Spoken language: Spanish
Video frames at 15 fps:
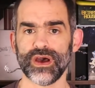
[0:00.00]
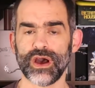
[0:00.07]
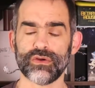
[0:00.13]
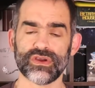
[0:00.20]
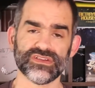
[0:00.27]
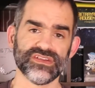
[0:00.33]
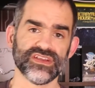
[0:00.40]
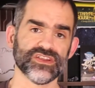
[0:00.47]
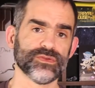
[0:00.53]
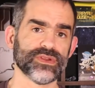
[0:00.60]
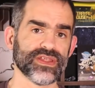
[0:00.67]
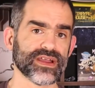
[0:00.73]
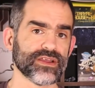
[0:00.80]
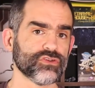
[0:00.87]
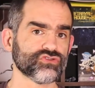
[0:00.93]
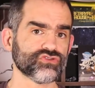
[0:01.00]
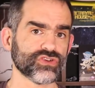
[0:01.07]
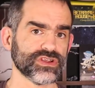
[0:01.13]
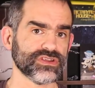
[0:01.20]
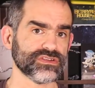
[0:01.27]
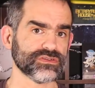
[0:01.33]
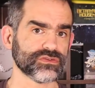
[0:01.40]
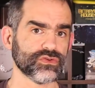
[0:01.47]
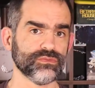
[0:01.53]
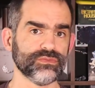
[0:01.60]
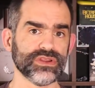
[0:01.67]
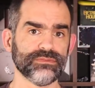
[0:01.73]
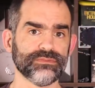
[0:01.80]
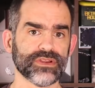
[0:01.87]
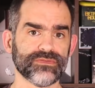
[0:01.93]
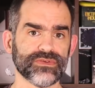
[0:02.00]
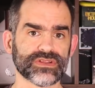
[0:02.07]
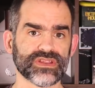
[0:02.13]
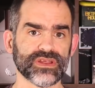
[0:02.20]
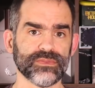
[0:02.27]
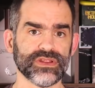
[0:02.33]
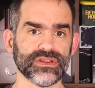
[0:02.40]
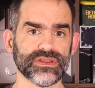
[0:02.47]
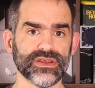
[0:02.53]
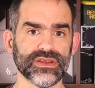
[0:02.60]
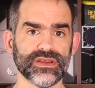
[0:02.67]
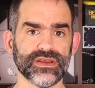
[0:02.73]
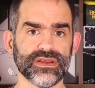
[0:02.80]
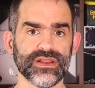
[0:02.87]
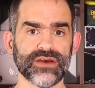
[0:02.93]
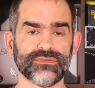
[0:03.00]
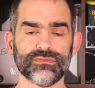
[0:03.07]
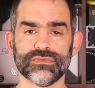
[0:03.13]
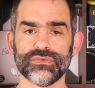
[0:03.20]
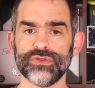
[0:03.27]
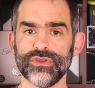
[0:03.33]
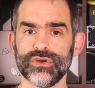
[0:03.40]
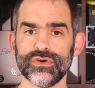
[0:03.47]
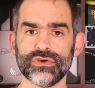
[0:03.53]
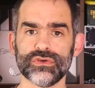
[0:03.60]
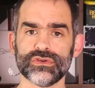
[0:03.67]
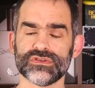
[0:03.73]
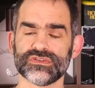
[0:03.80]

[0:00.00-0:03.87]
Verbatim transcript: aunque sí que es verdad que los tokens cumplen perfectamente la función,